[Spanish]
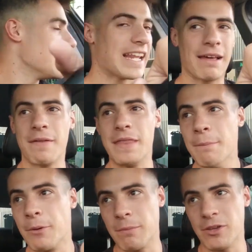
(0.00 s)
y que la
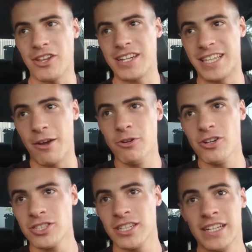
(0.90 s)
venden por millones de
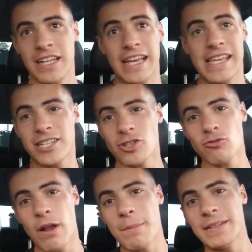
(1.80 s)
euros. Y
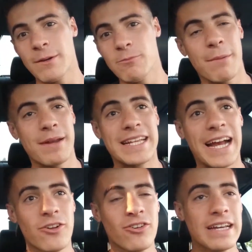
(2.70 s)
ese es un ambiente muy
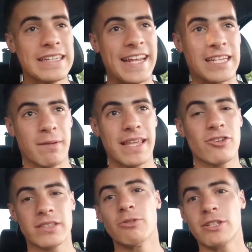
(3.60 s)
americano que en
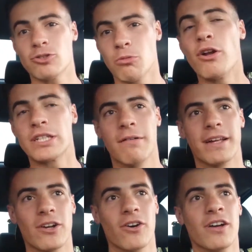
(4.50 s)
España no estamos acostumbrados
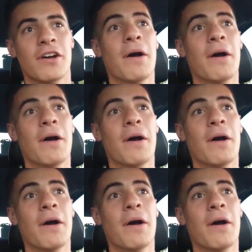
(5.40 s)
a verlo.